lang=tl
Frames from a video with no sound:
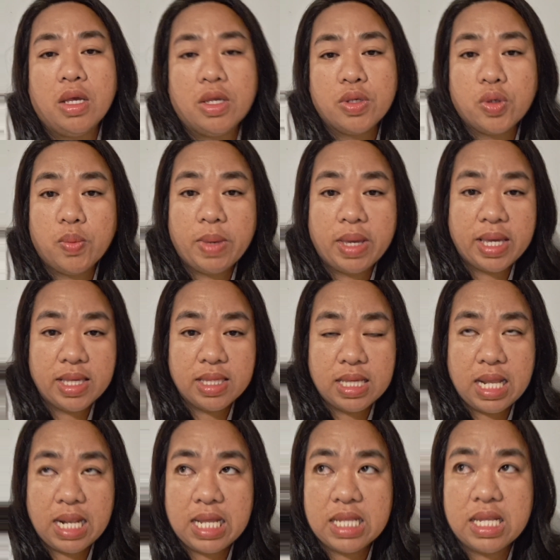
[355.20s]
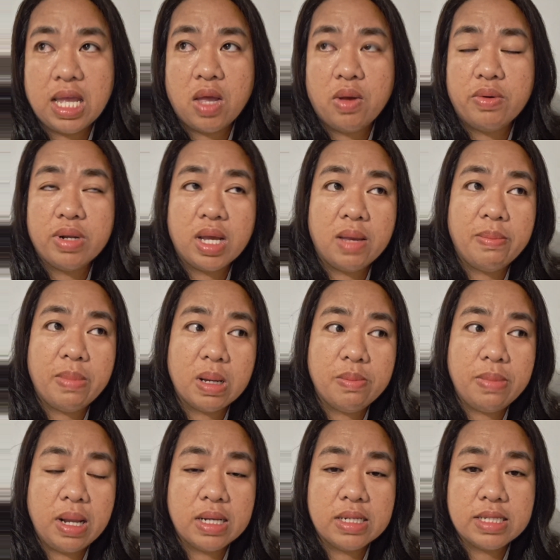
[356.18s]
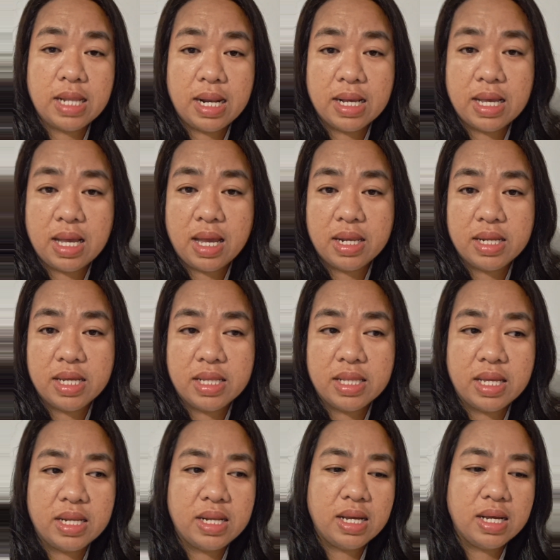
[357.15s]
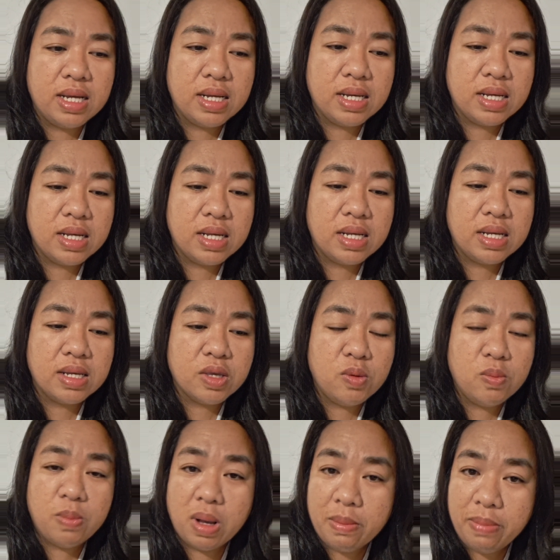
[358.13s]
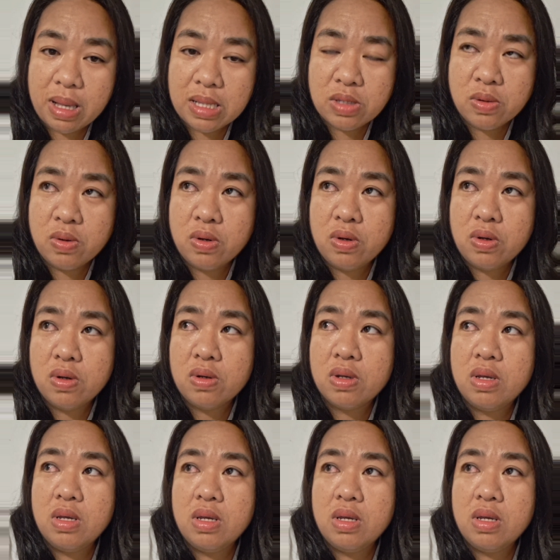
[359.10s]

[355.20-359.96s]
So, may angel. Hindi ako nakapag-vlog talaga kanina ng yung pagpasok